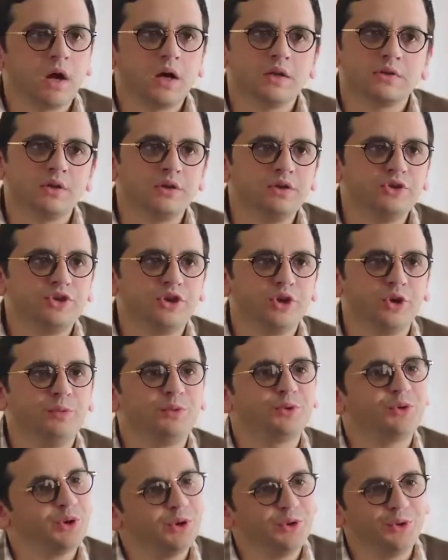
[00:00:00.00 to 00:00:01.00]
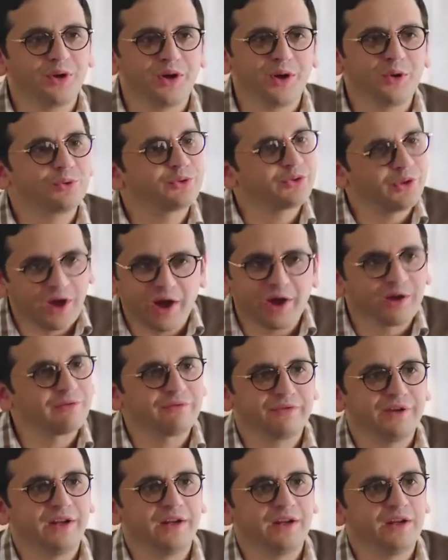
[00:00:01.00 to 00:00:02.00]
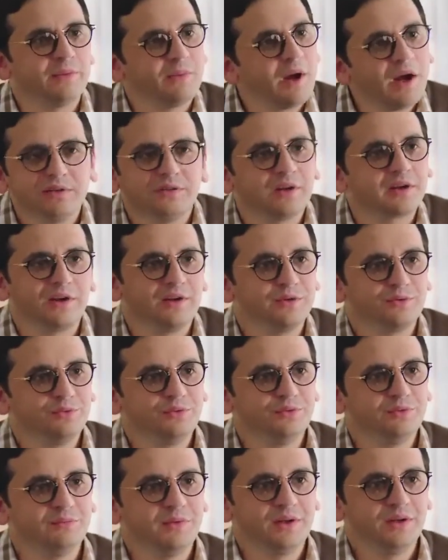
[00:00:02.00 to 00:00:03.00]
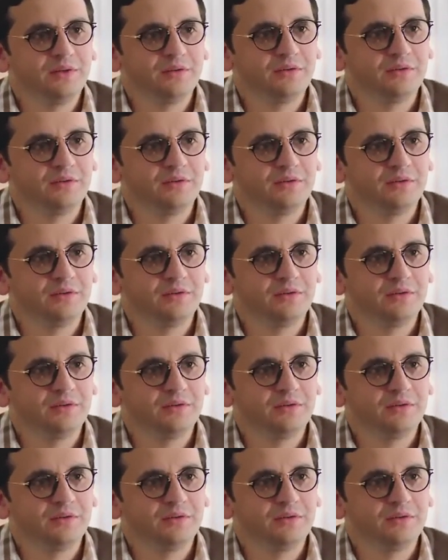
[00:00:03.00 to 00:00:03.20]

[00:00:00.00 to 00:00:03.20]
ما حصلش لو بتقعدي ورايا كنت اعرف يعني انا بحضر على طول ما